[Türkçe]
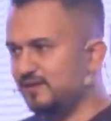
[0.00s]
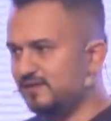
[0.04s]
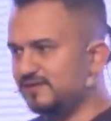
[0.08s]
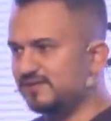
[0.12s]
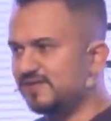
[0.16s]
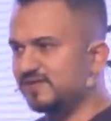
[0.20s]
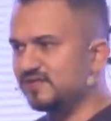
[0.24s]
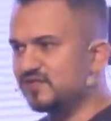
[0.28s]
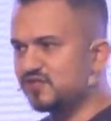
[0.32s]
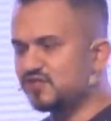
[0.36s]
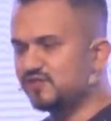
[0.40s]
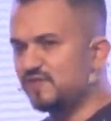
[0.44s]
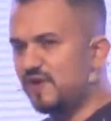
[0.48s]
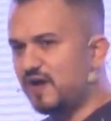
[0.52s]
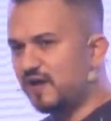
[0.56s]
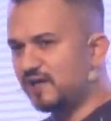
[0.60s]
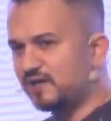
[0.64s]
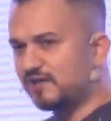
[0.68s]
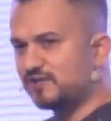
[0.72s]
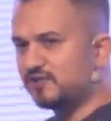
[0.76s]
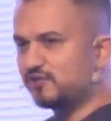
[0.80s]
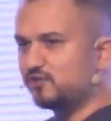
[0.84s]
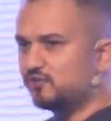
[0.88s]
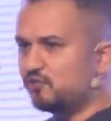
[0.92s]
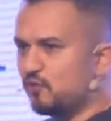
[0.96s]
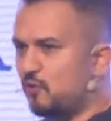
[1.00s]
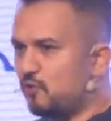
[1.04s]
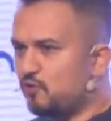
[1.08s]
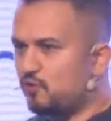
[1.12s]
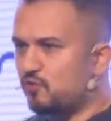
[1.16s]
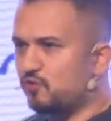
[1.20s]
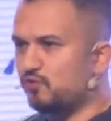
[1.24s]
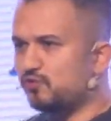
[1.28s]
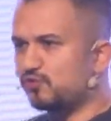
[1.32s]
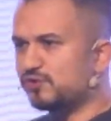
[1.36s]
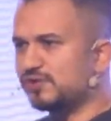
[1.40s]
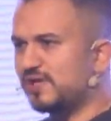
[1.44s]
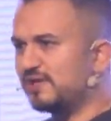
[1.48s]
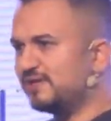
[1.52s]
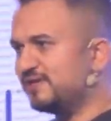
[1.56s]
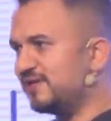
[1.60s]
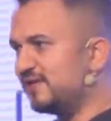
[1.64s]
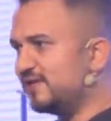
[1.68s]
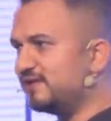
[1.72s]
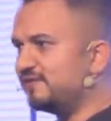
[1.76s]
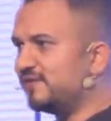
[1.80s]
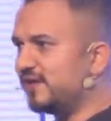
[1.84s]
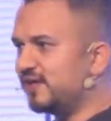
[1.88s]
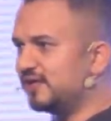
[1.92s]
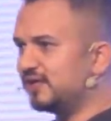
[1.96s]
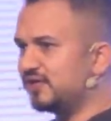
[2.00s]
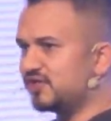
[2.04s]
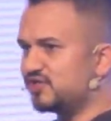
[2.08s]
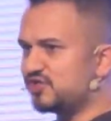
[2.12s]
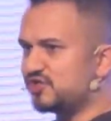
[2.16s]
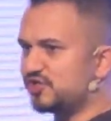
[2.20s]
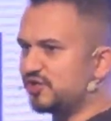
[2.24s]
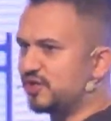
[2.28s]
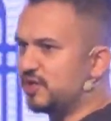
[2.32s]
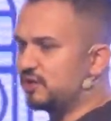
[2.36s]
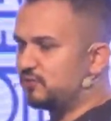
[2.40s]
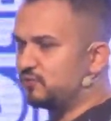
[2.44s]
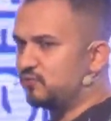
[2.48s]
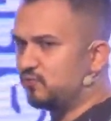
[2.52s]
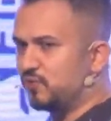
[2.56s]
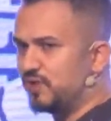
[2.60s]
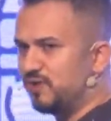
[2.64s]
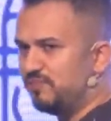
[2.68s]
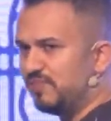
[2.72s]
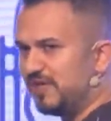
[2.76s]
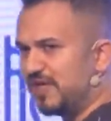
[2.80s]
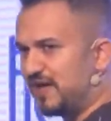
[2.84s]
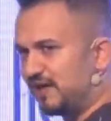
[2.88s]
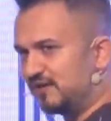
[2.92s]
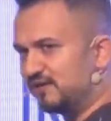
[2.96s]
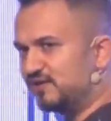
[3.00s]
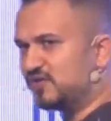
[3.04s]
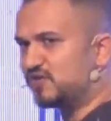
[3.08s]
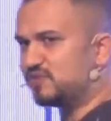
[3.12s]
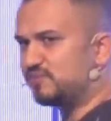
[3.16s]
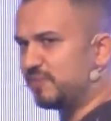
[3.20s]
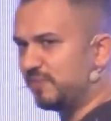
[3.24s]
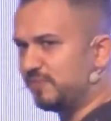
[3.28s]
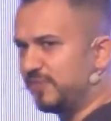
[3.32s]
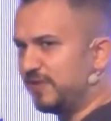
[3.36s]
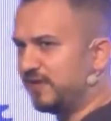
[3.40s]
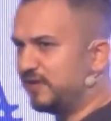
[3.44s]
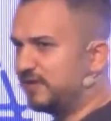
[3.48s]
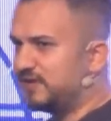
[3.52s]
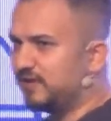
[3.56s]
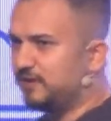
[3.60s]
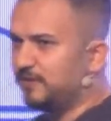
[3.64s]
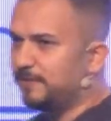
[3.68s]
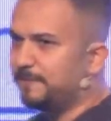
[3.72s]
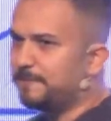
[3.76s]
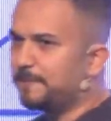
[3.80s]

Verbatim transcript: satış vergisi yok o yüzden Delaware'de şirket kurayım yanlış bir bilgi.